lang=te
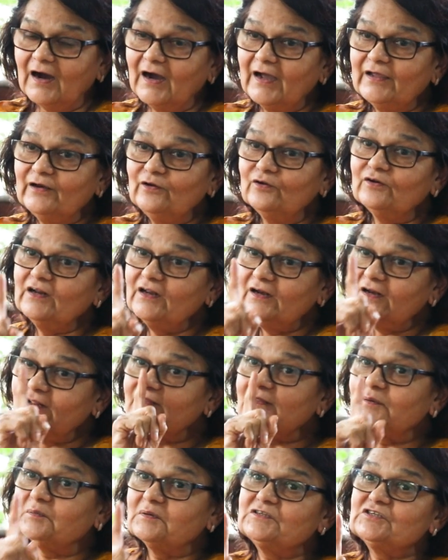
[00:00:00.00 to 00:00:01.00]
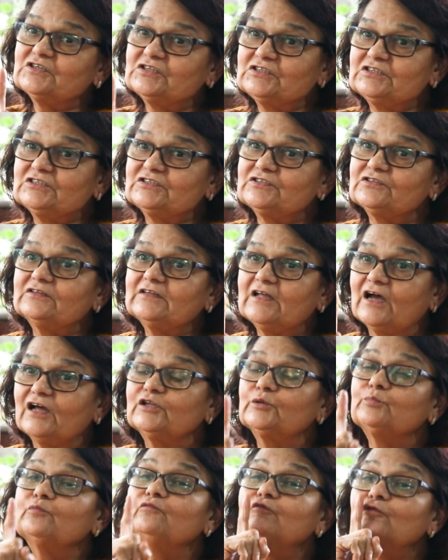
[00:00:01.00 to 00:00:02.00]
ఆ ఇల్లు నేను ఇంత మంచిగా చేస్తాను
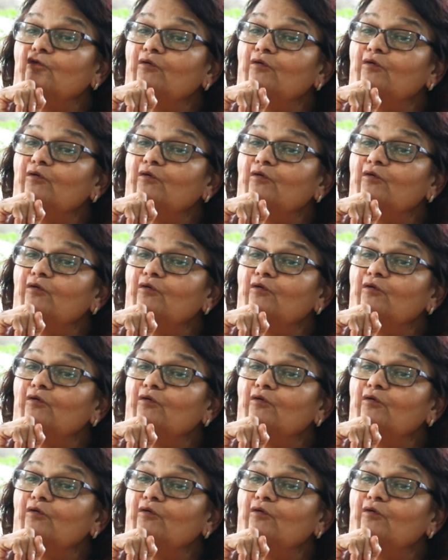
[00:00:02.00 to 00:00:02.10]
దాదాపు